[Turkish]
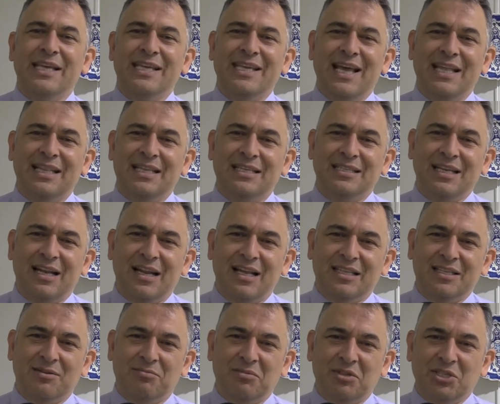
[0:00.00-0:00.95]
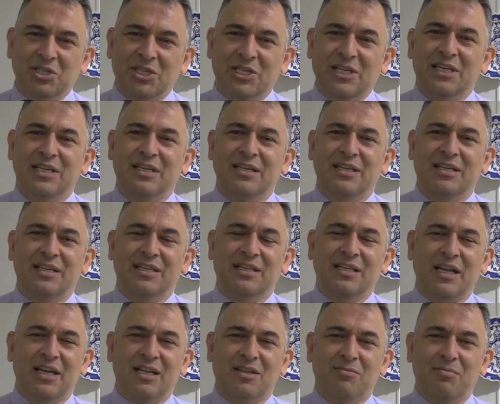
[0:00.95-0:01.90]
kendi sanatımızı e,
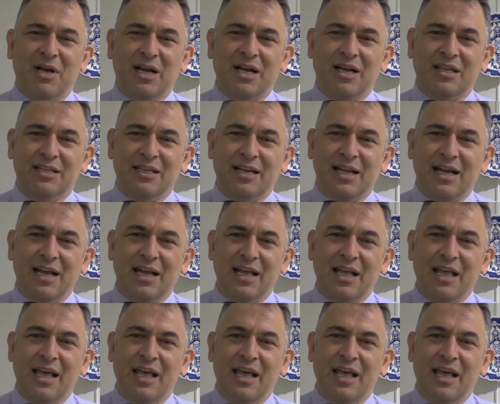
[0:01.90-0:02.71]
tanıtmak adına